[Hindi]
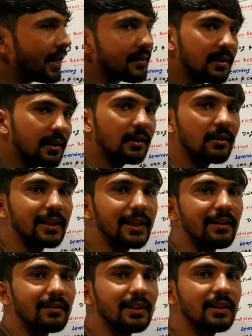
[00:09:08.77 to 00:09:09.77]
ऐसे करते
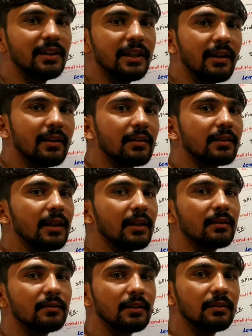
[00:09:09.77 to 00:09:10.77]
करते धीरे करते
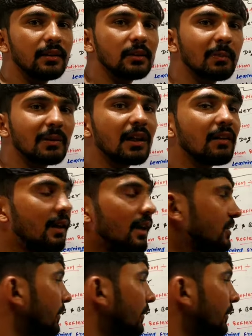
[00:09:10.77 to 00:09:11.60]
करते 10-15 बार